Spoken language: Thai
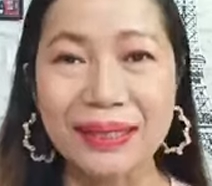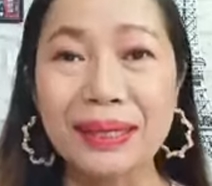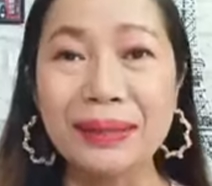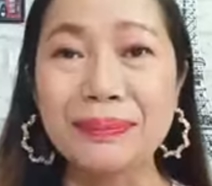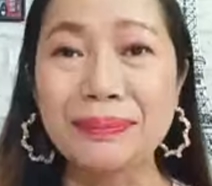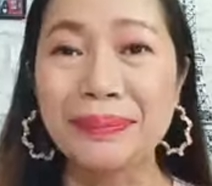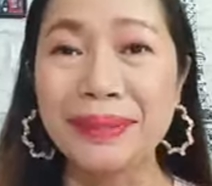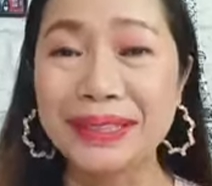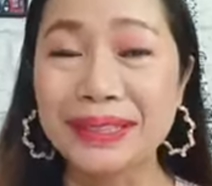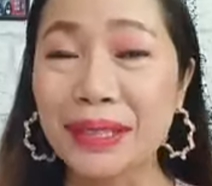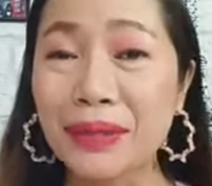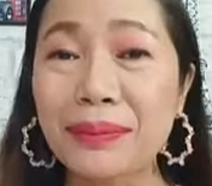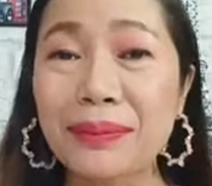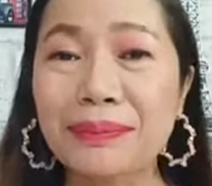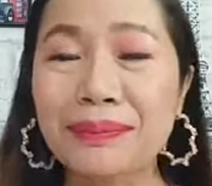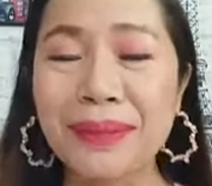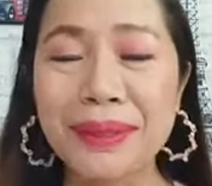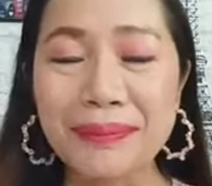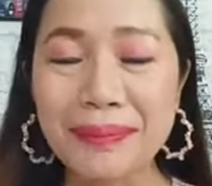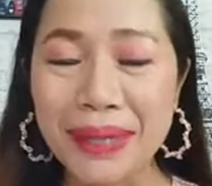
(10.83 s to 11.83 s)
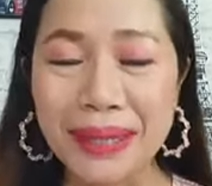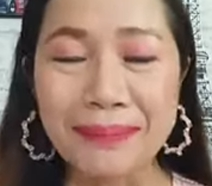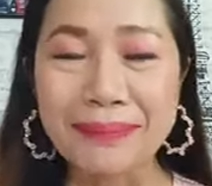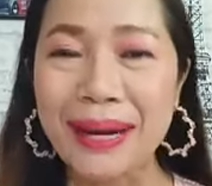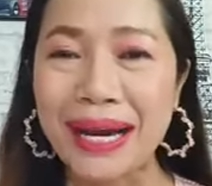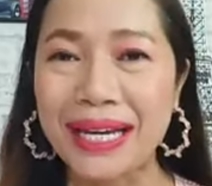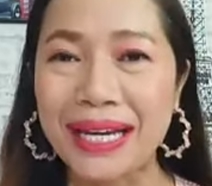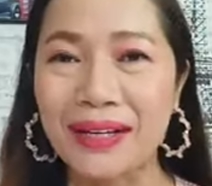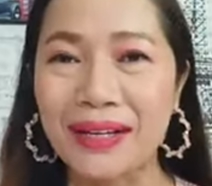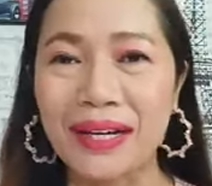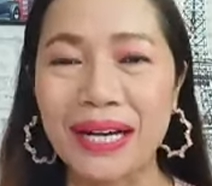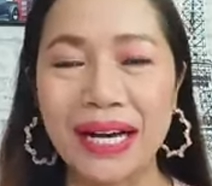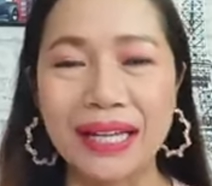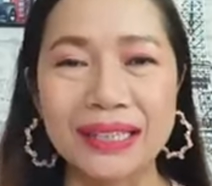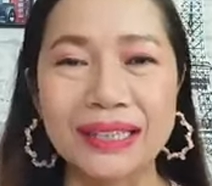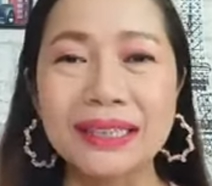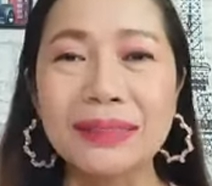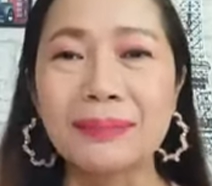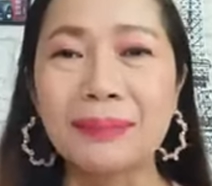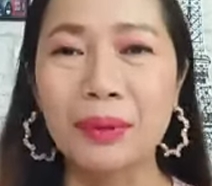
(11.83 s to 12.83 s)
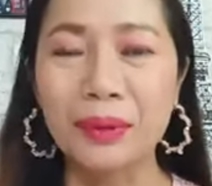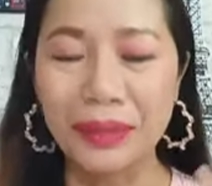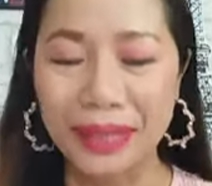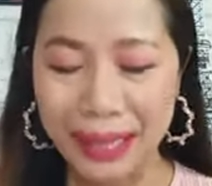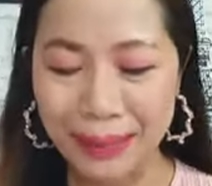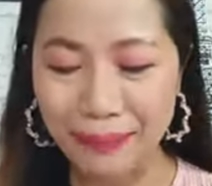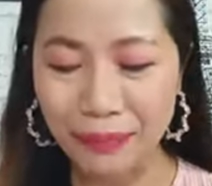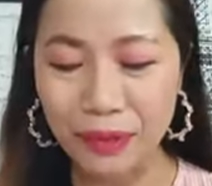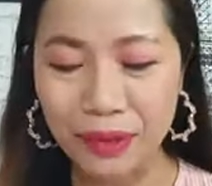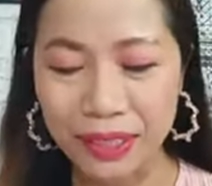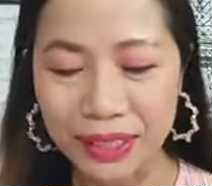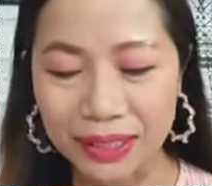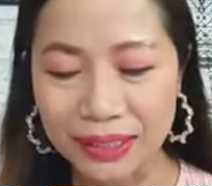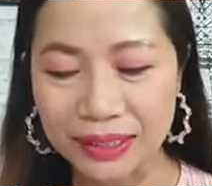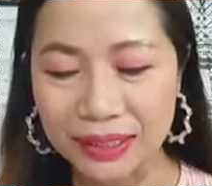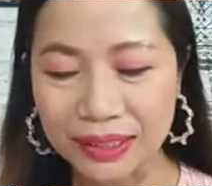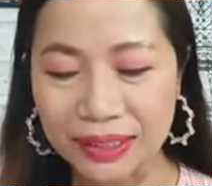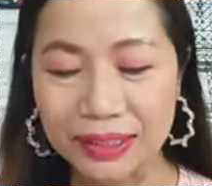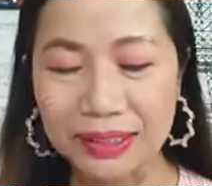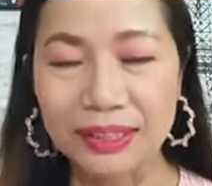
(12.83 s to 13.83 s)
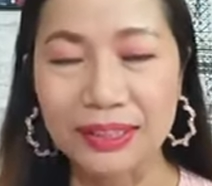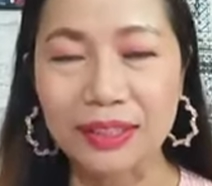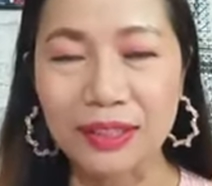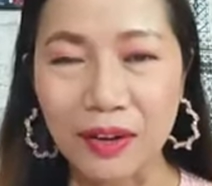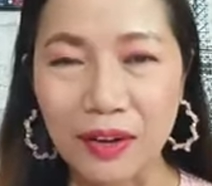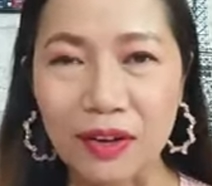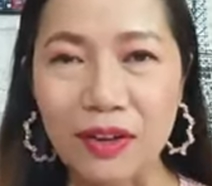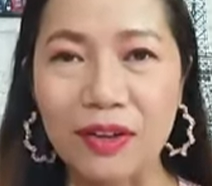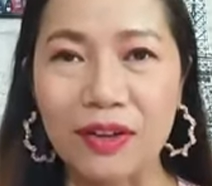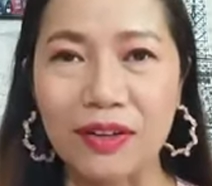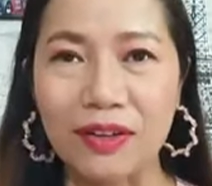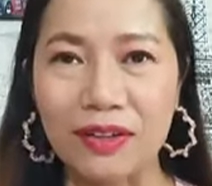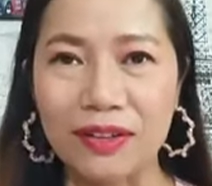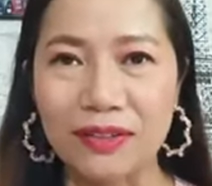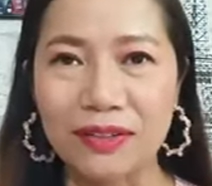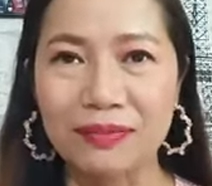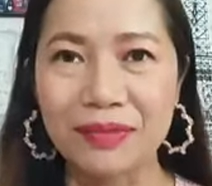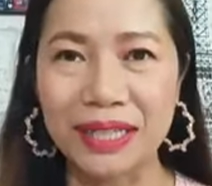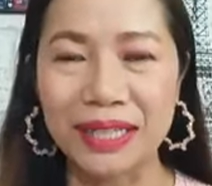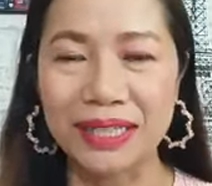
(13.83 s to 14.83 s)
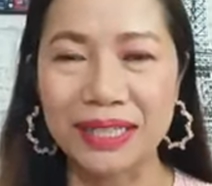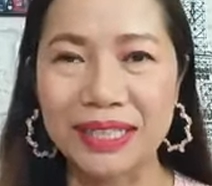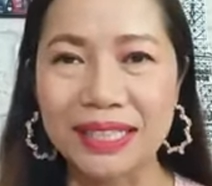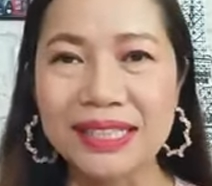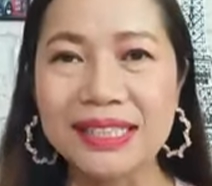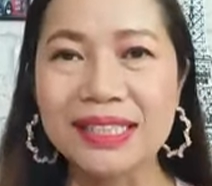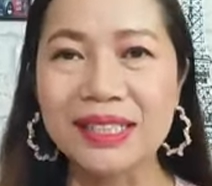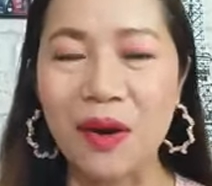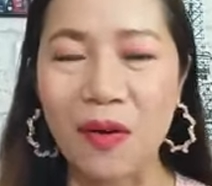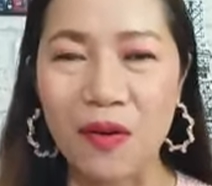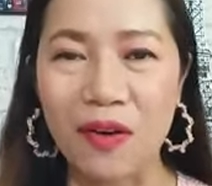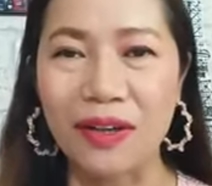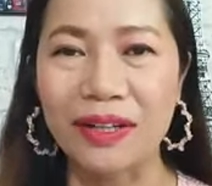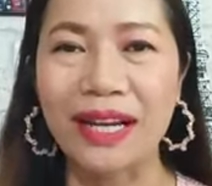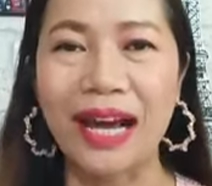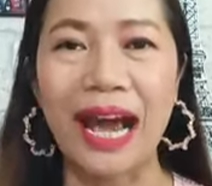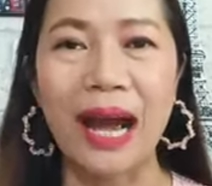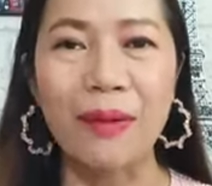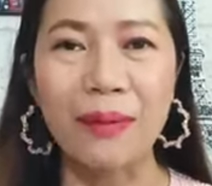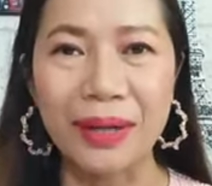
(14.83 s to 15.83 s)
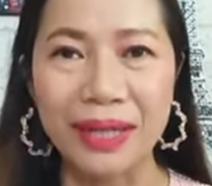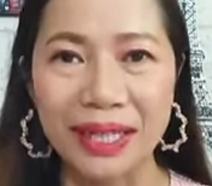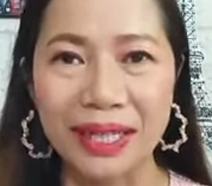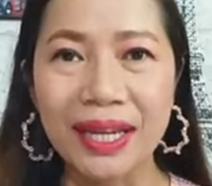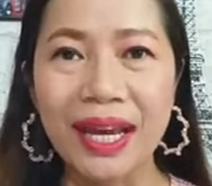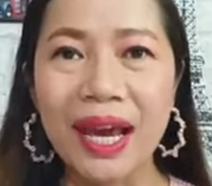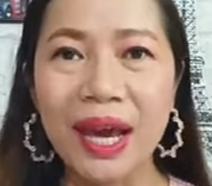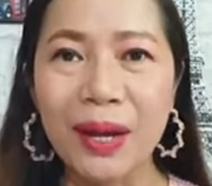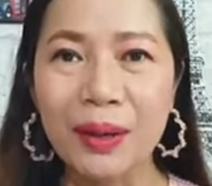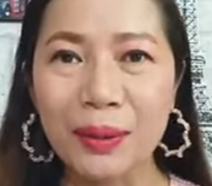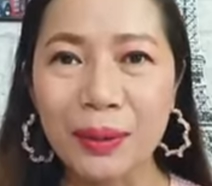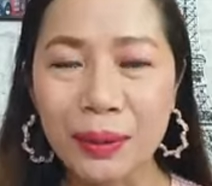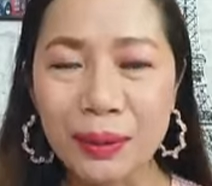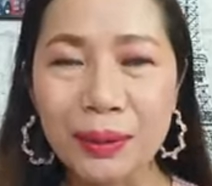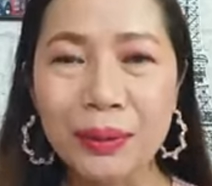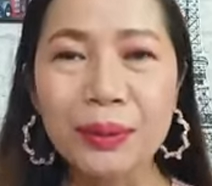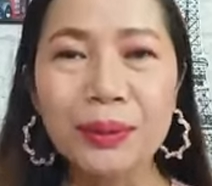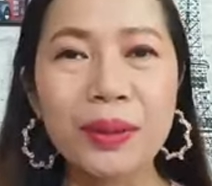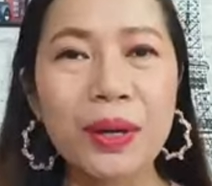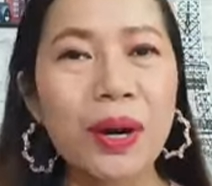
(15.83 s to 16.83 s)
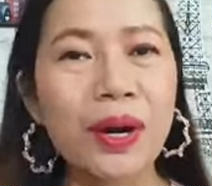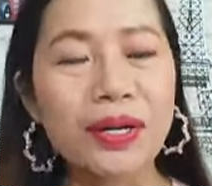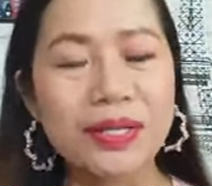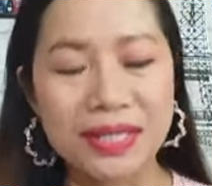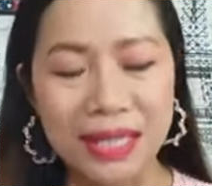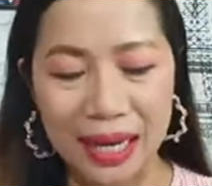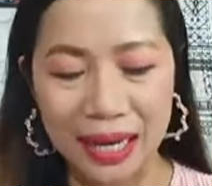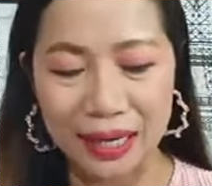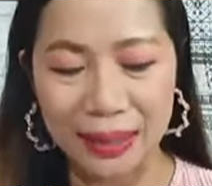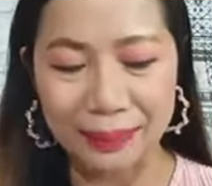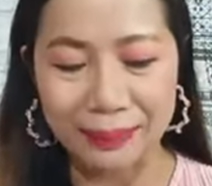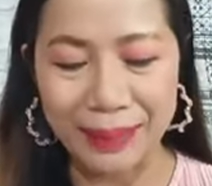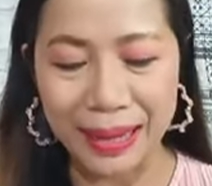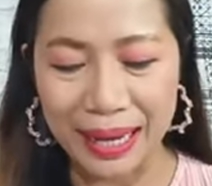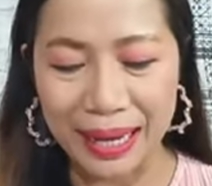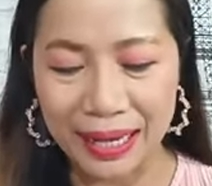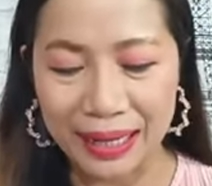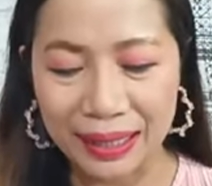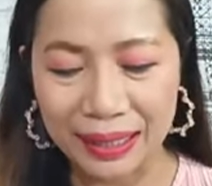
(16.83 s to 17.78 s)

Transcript: ไม่ต้องไม่ไม่ใหม่แล้วค่ะคือโปรแกรมตัวเองต่อวันที่สองนะคะวันนี้ครูนูก็จะมา